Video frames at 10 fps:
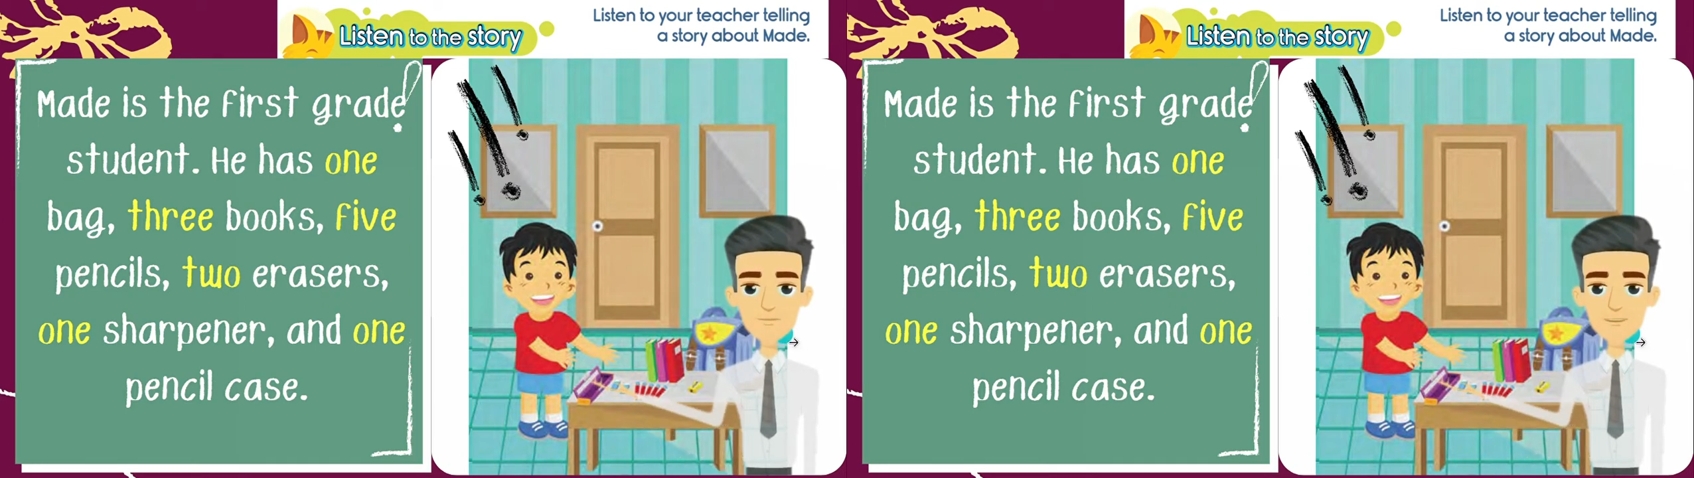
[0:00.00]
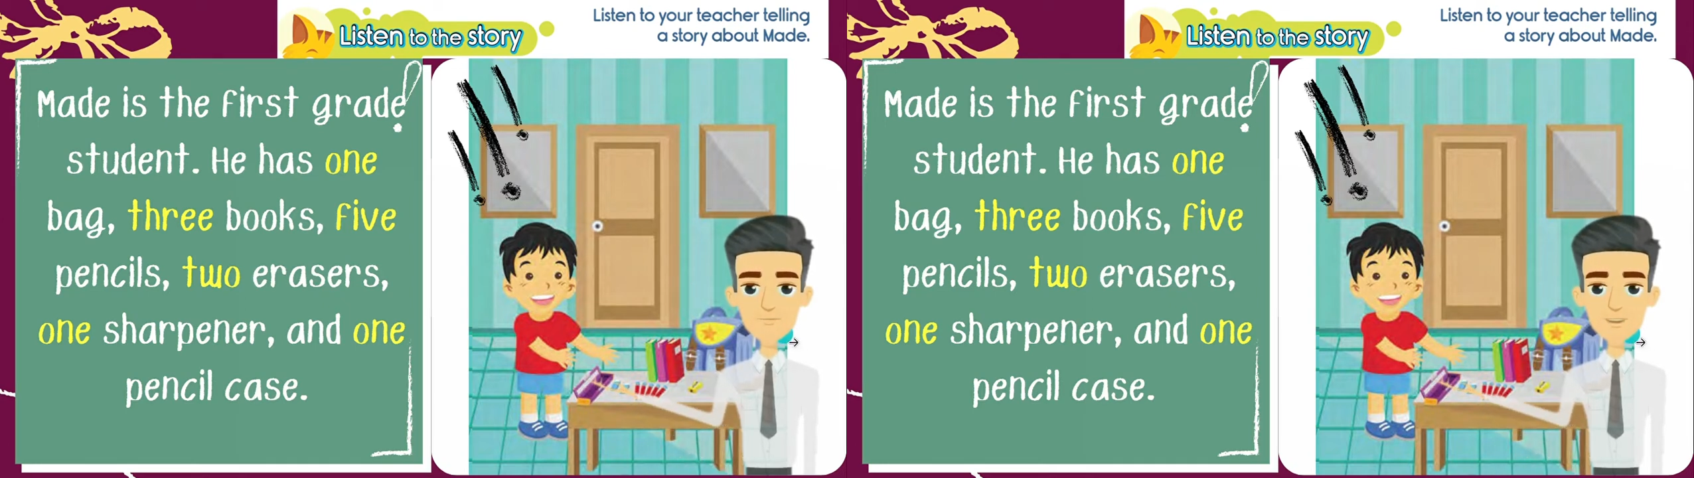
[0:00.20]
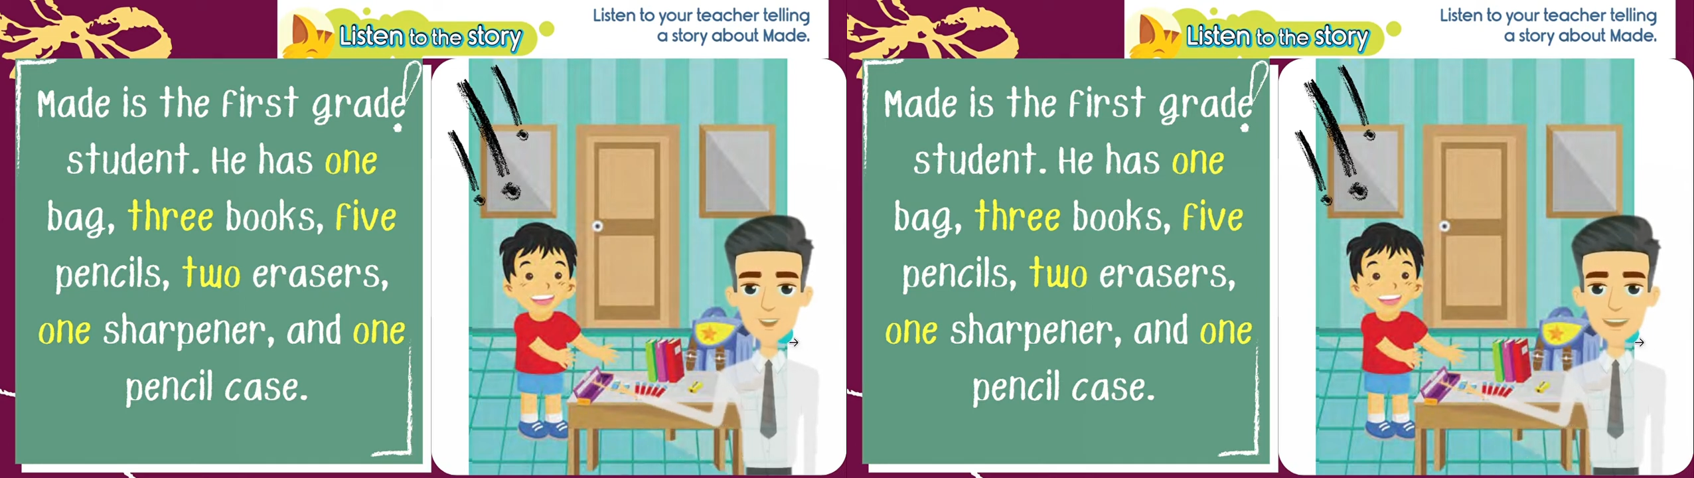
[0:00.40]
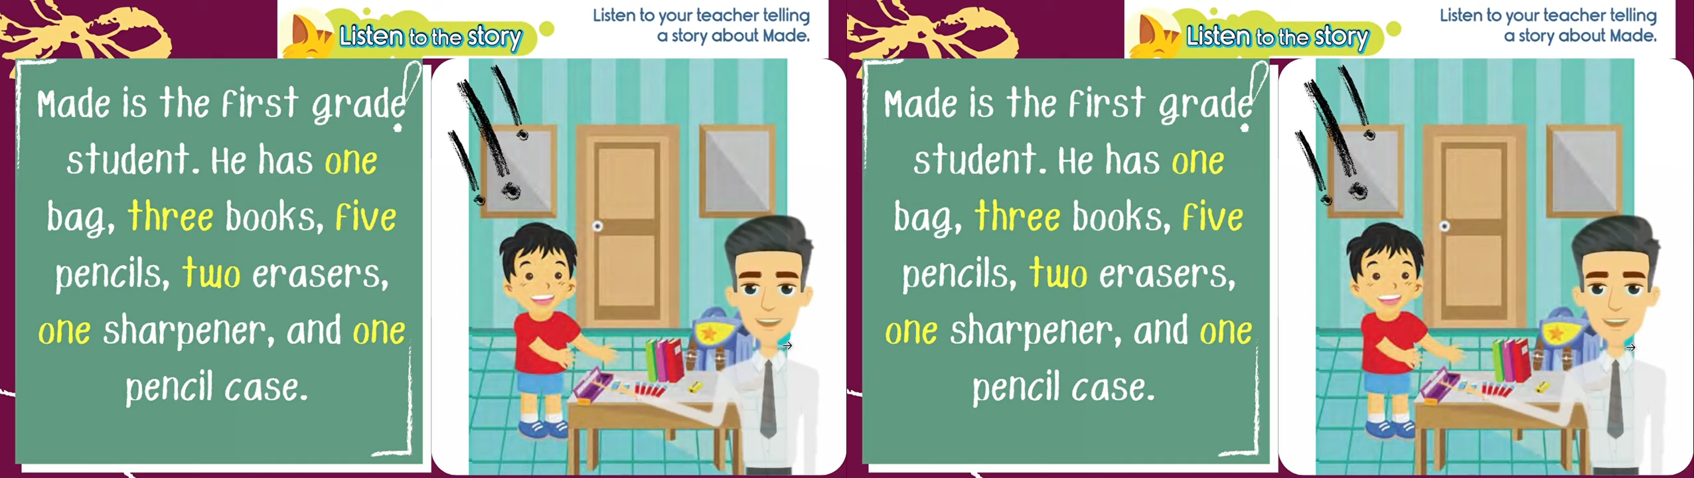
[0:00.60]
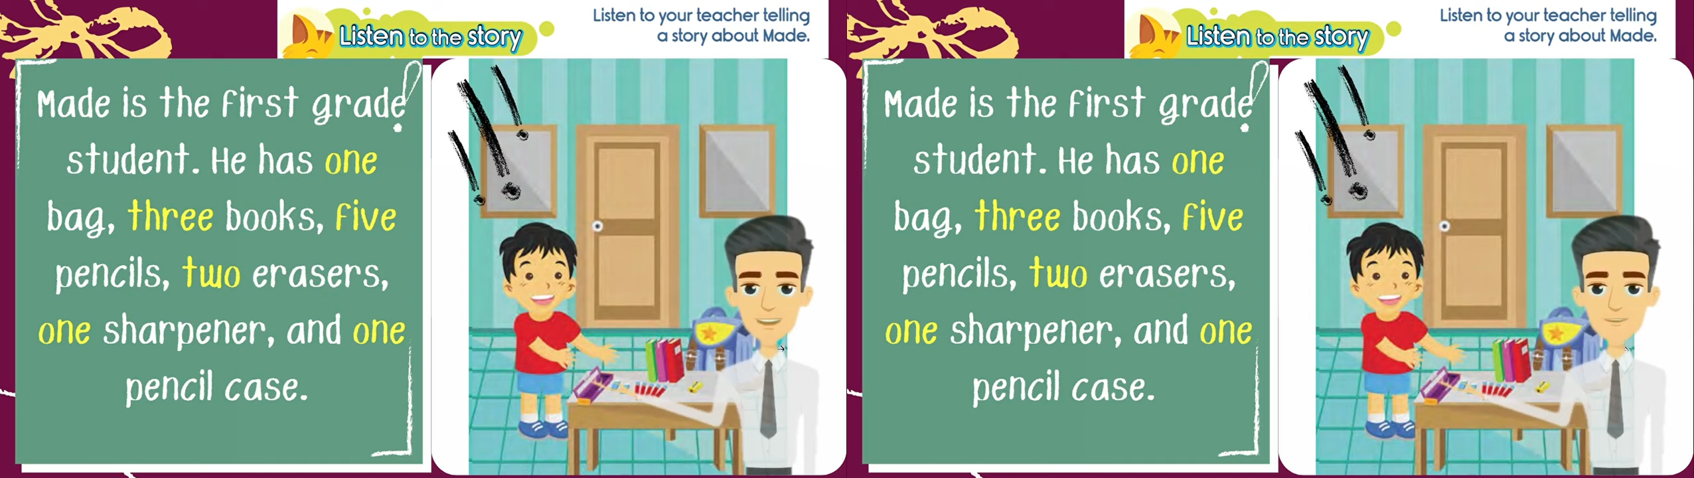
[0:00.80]
oleh Made
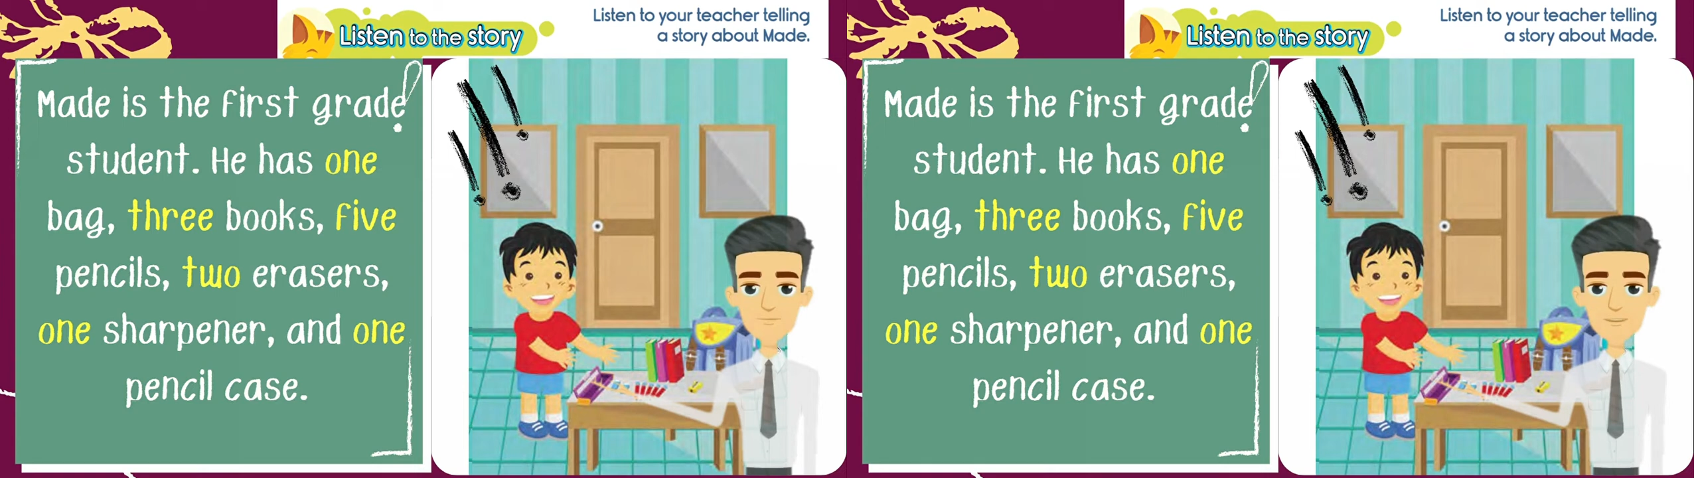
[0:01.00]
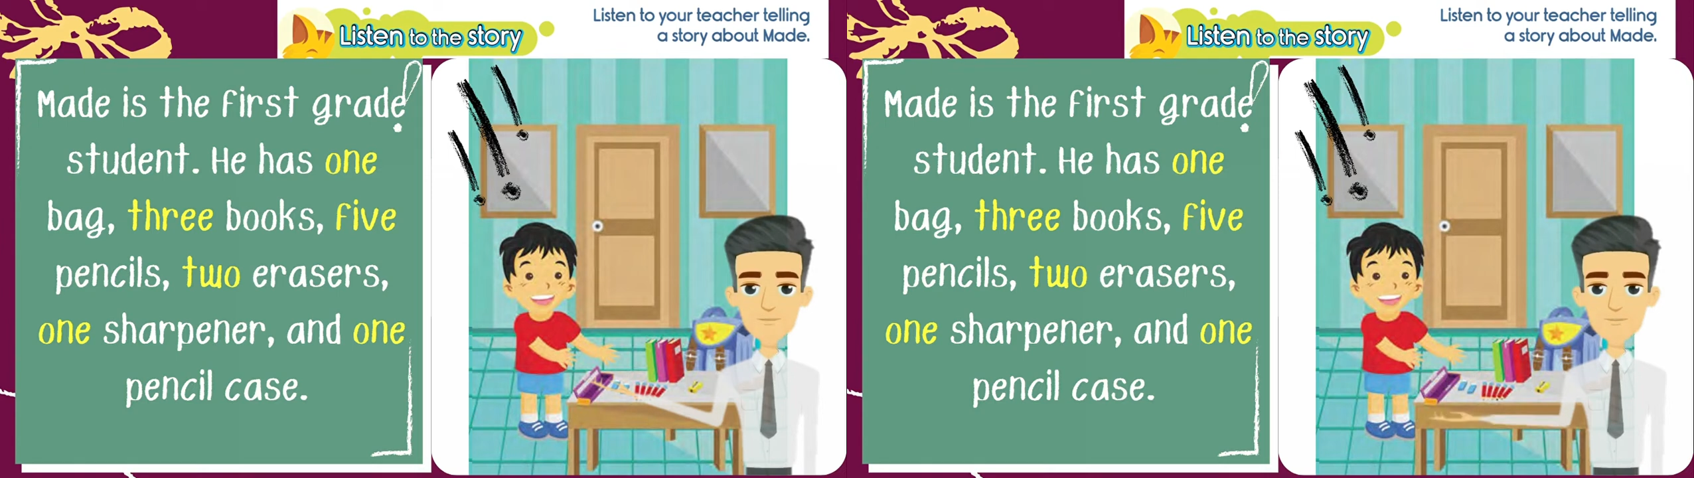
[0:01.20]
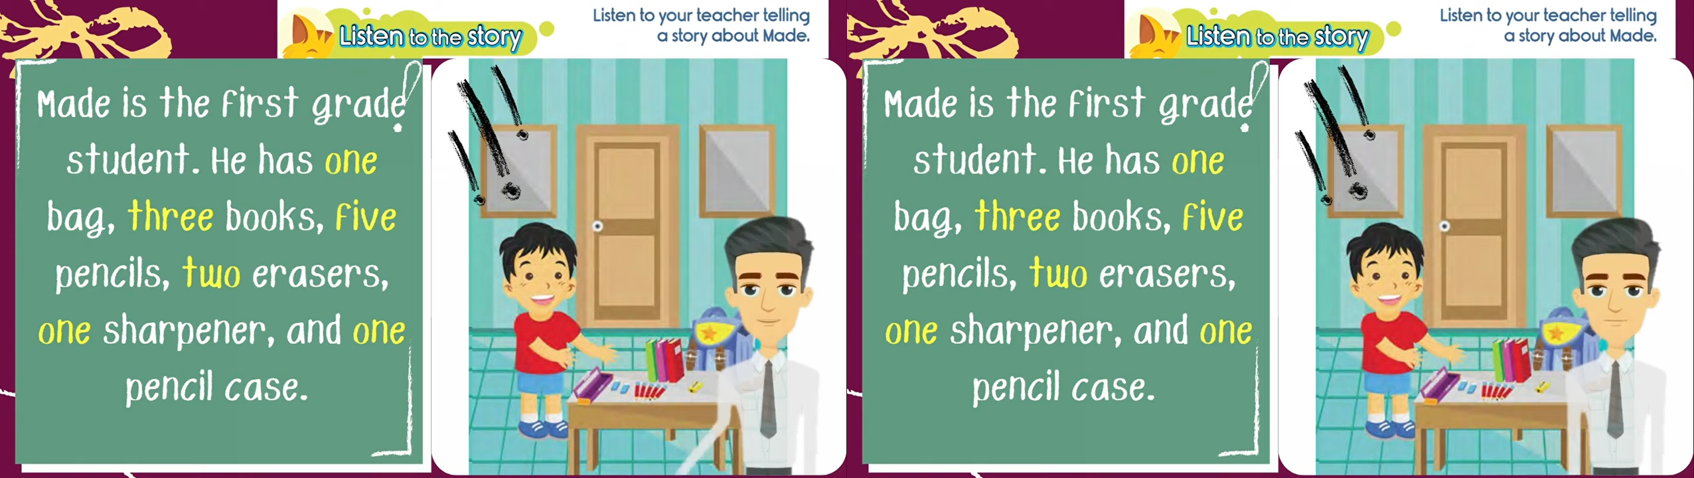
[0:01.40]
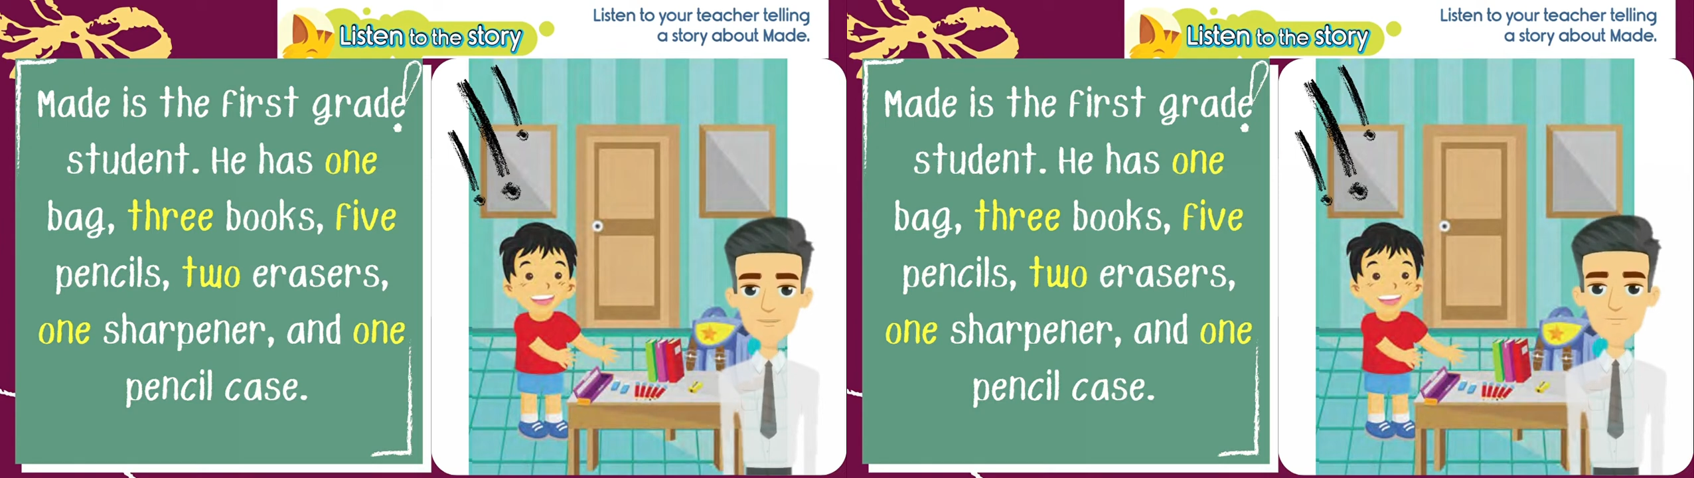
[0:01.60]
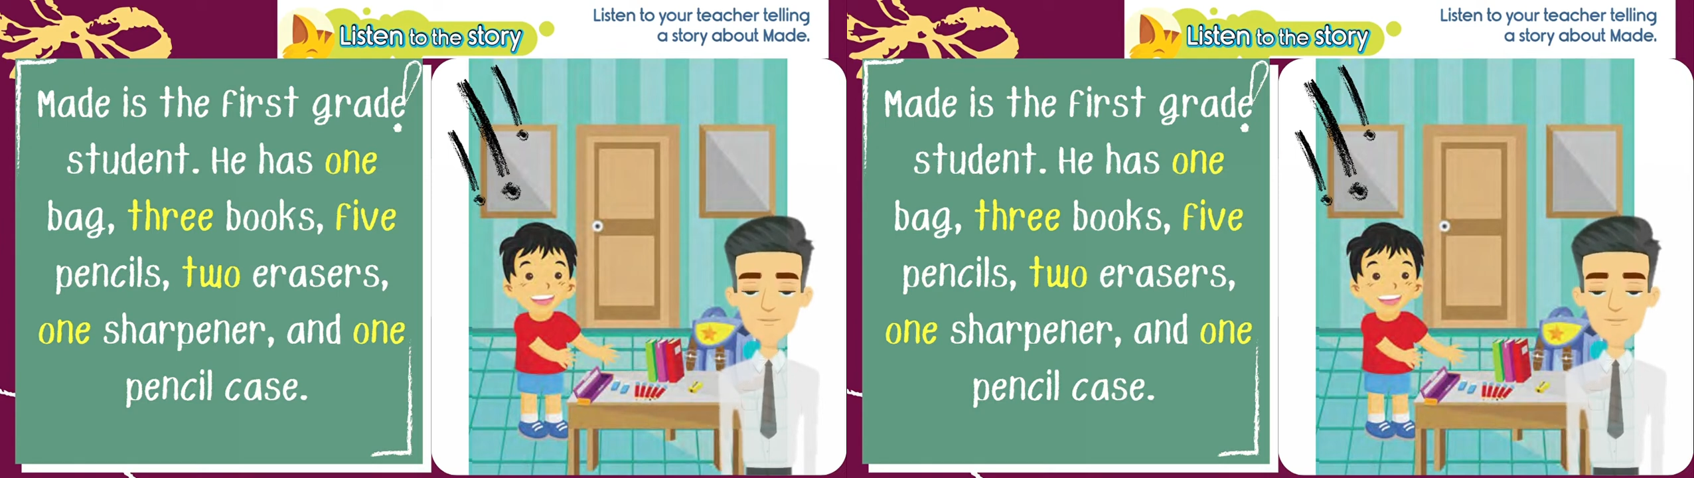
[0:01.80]
di atas meja.